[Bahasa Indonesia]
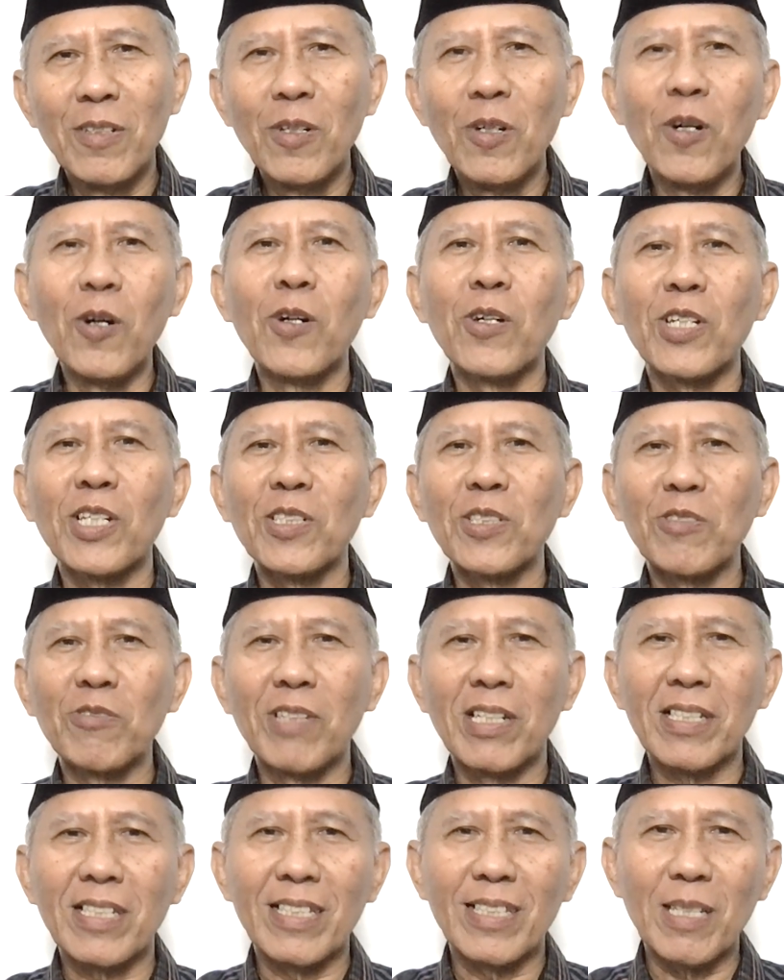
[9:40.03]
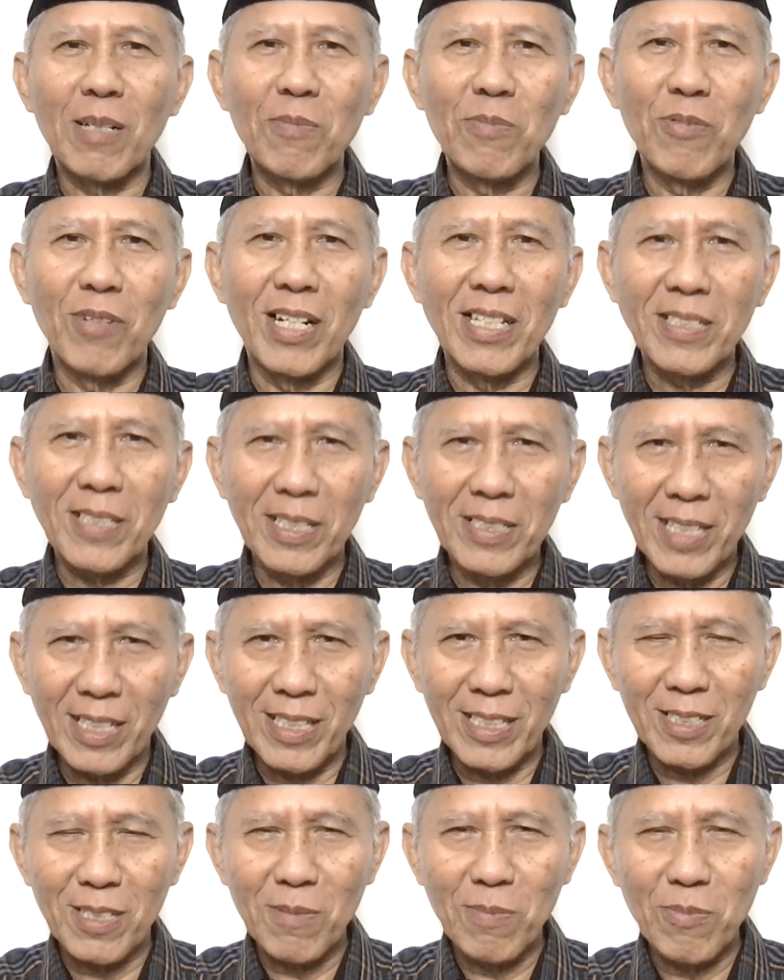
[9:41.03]
Orang tua kita puasa ya
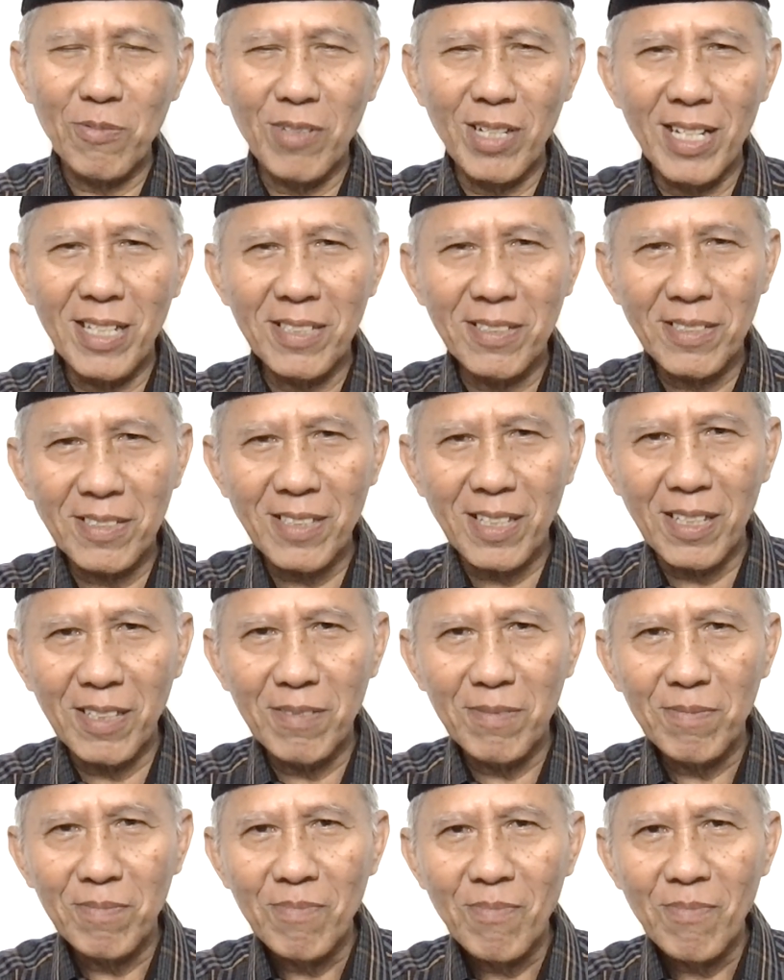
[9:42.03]
kita puasa.